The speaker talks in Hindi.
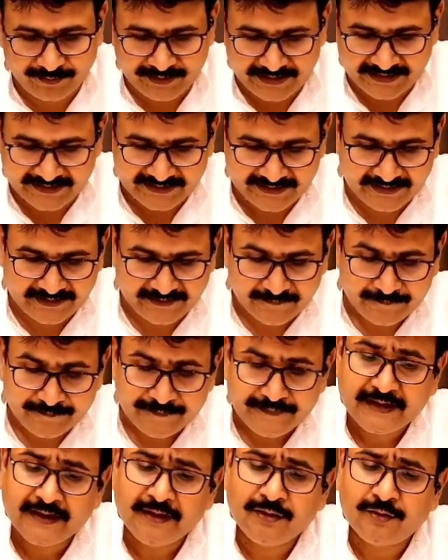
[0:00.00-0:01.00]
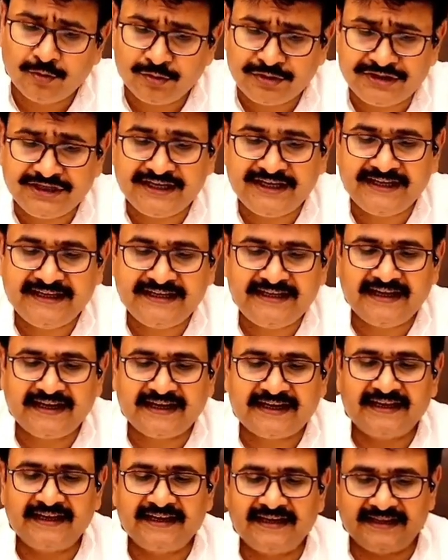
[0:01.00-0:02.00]
मिलेगी कुछ
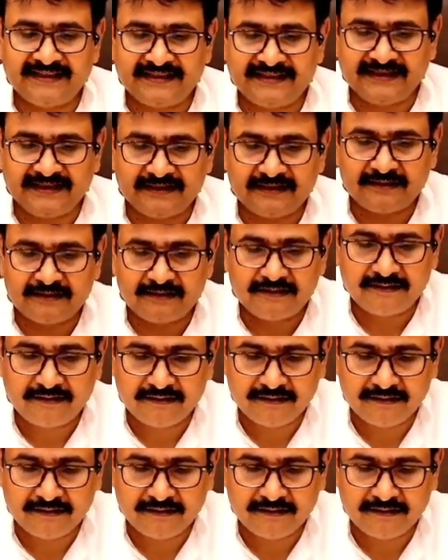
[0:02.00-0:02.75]
एरिया के अंदर